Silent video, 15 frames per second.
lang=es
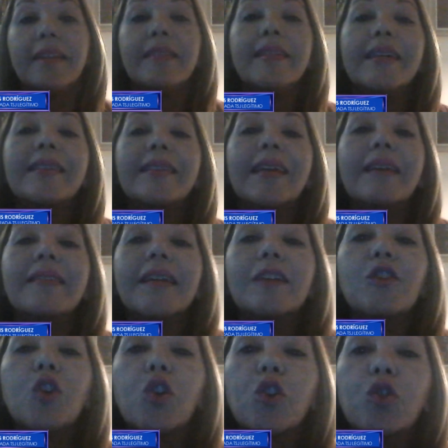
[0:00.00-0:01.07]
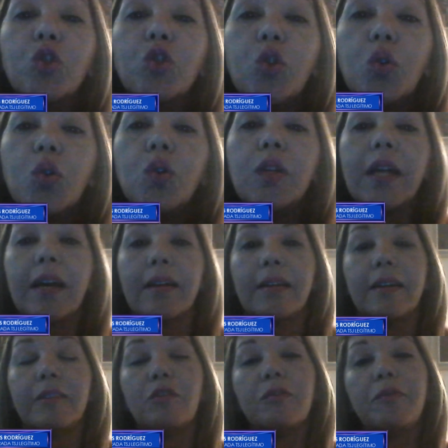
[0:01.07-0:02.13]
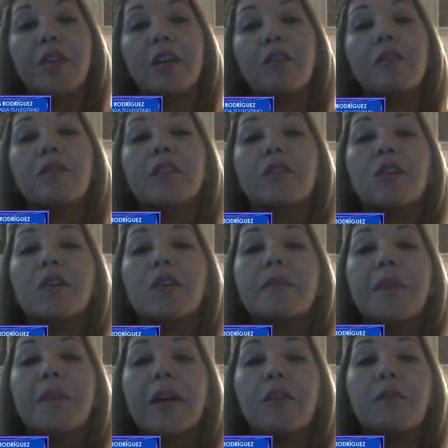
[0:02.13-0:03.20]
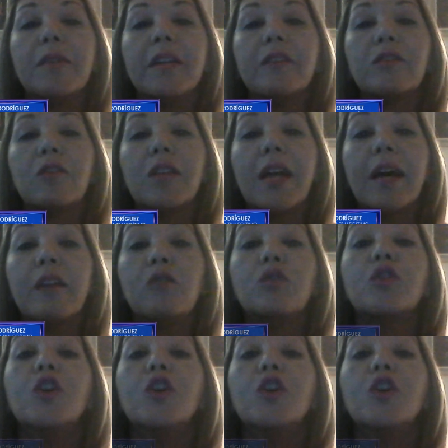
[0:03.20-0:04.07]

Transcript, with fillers: de tantas torturas que sufrieron nuestros hermanos venezolanos,